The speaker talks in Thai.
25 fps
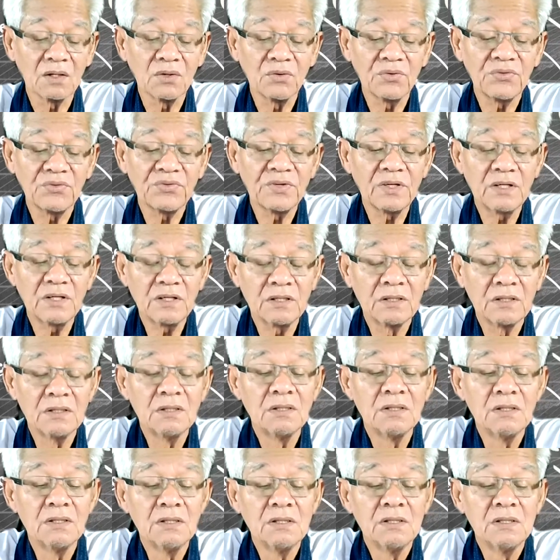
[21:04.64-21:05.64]
ดูสิ
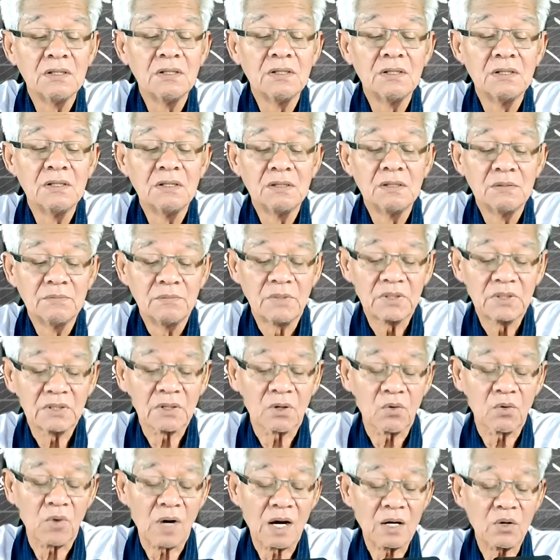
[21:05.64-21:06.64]
มันจะ
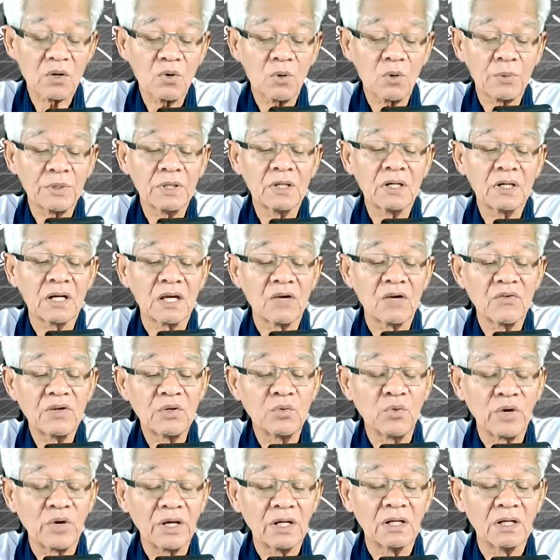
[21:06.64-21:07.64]
ขวางโลกไปั้งไหนว่า
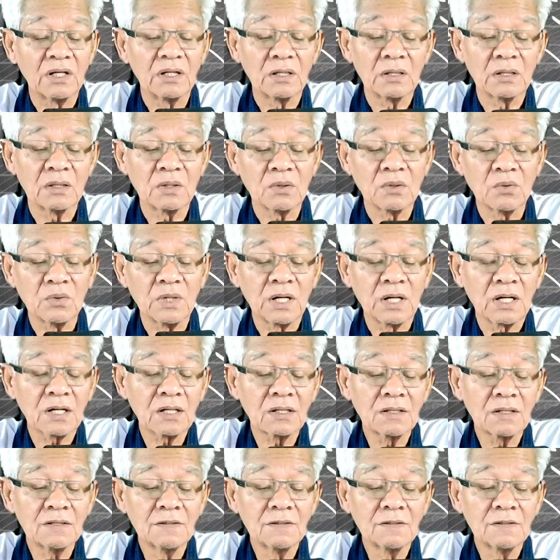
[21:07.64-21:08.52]
UN จะรู้นะ